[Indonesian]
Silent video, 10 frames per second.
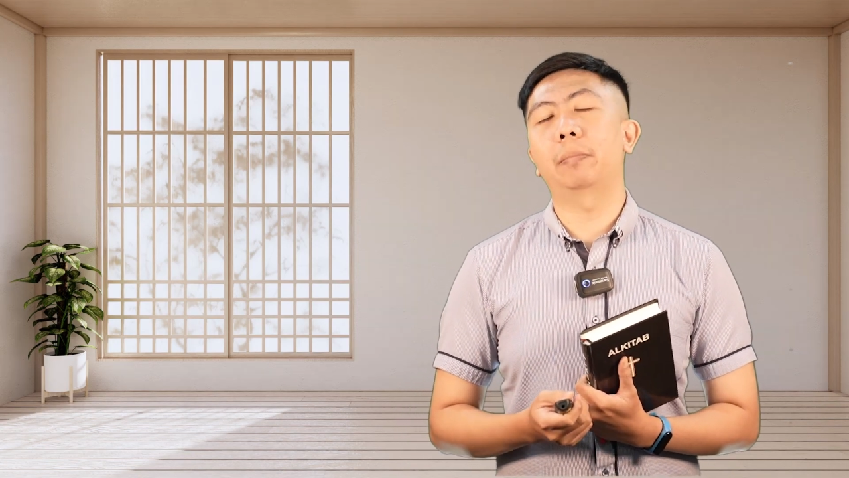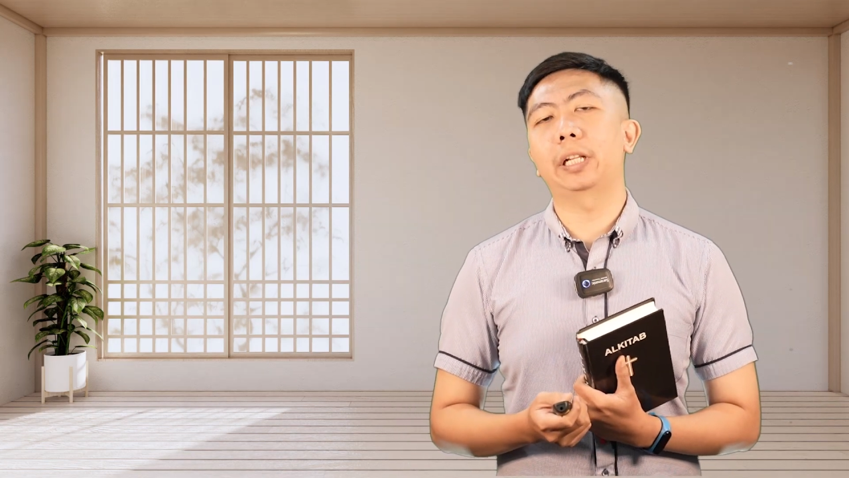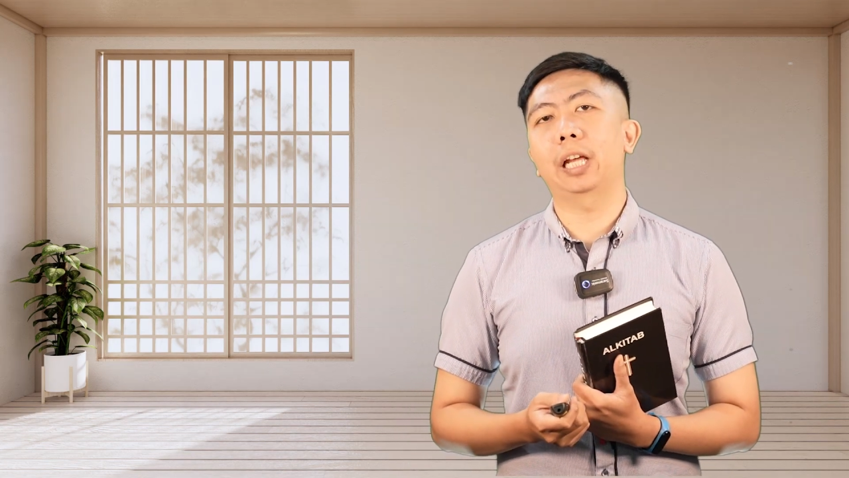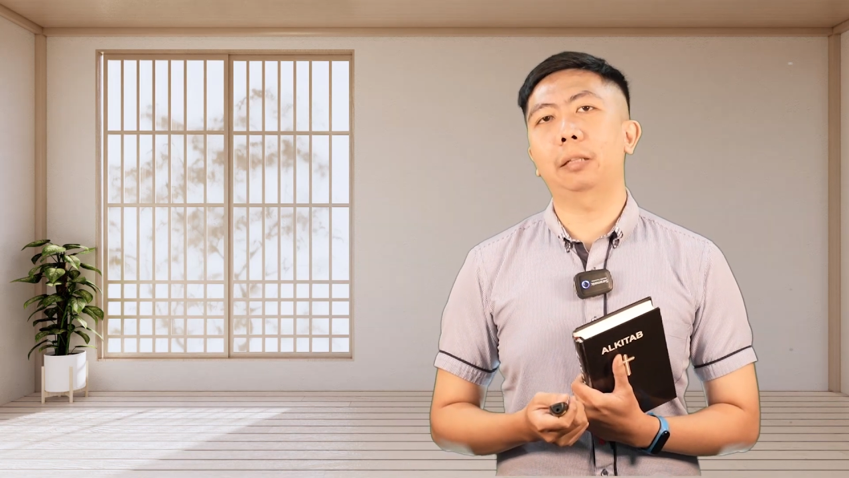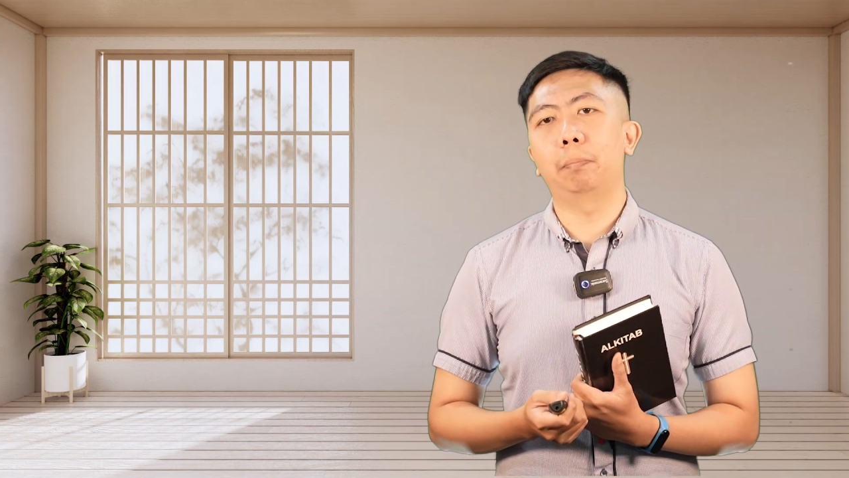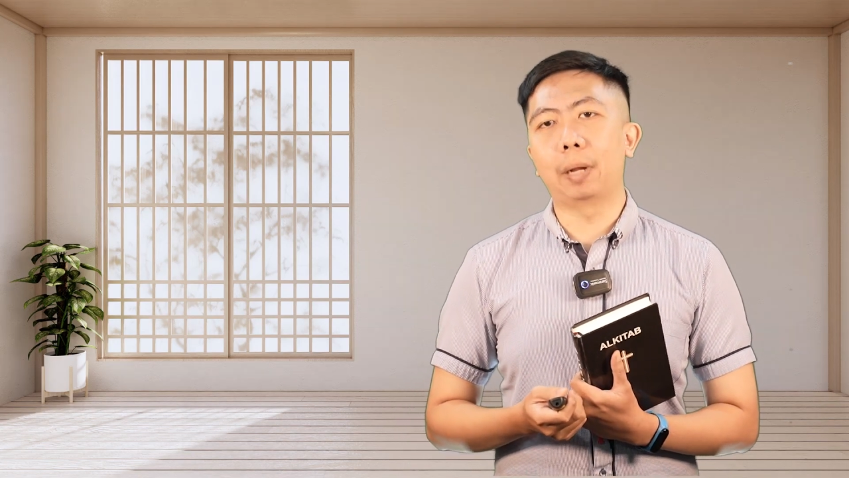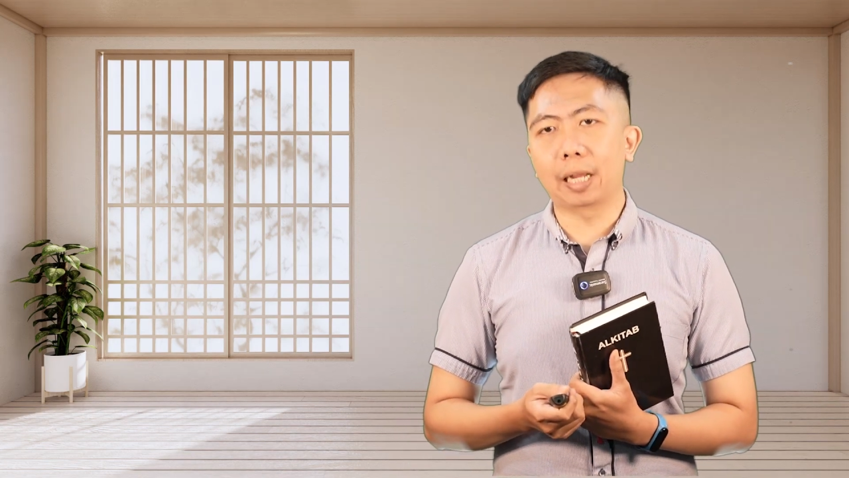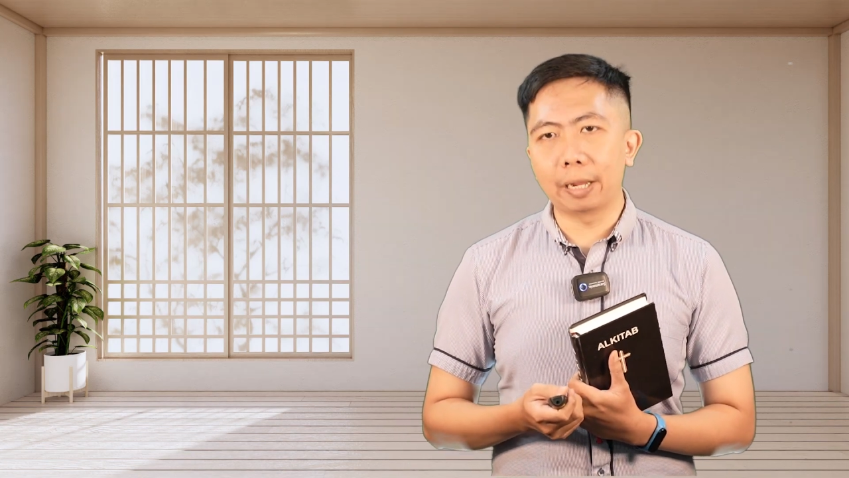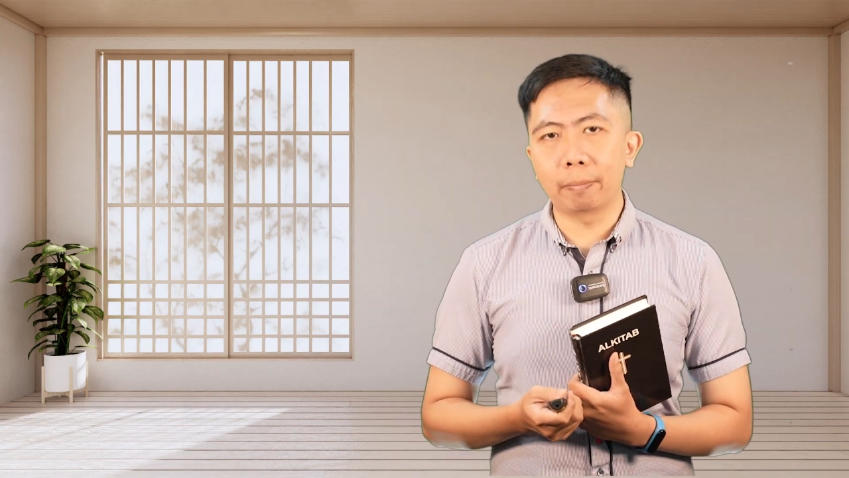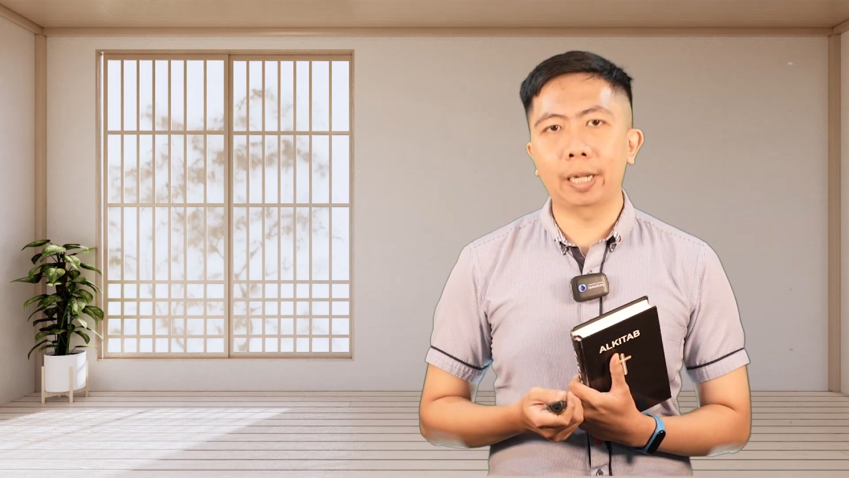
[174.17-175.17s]
melihat
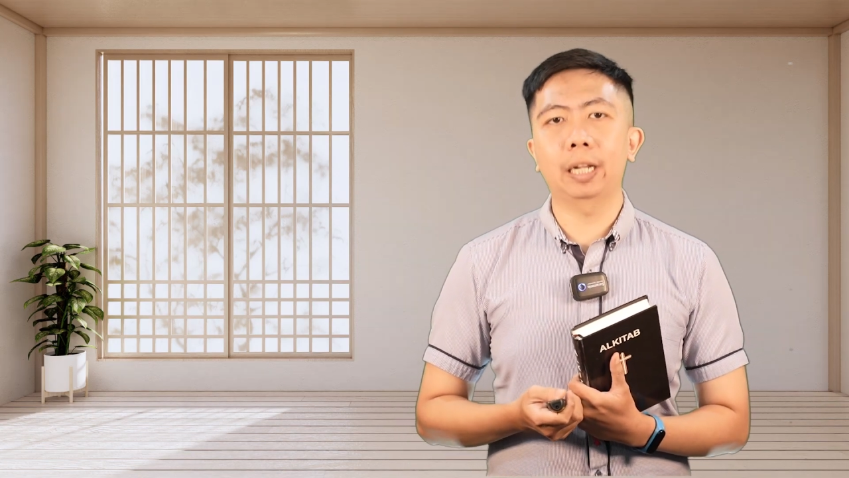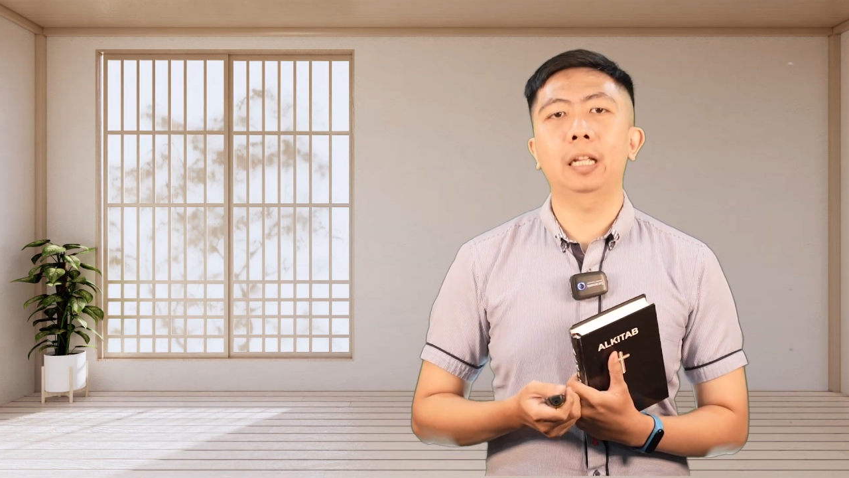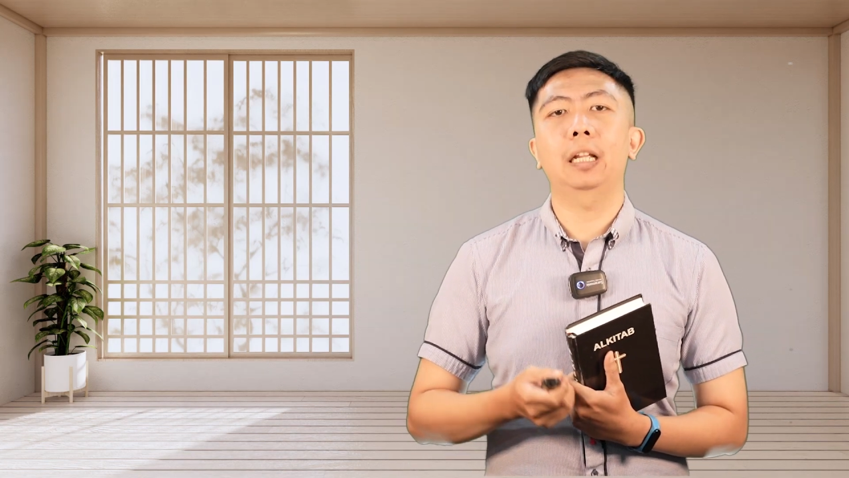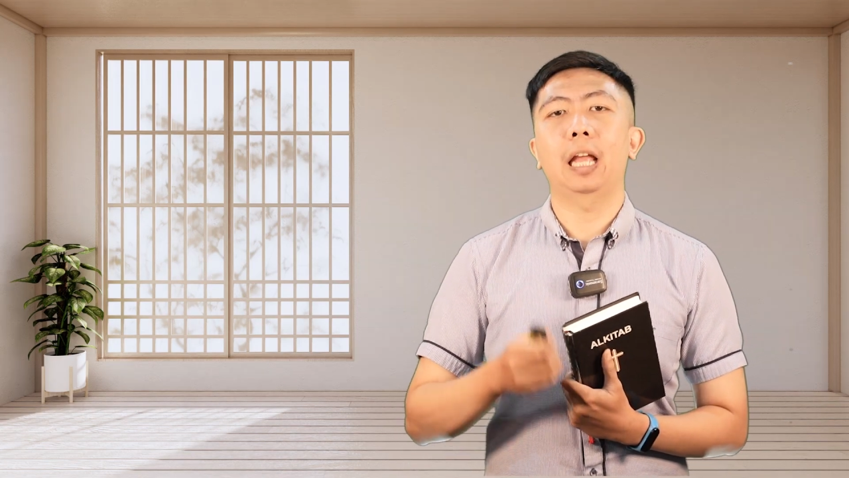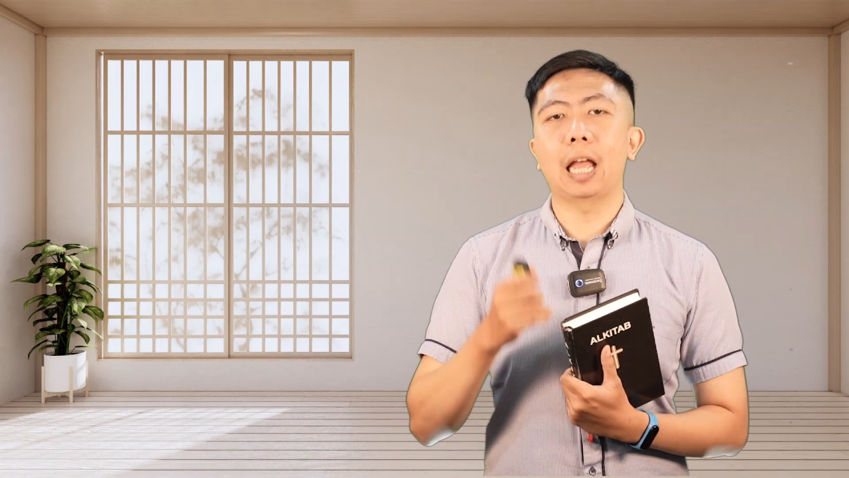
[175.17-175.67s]
bagaimana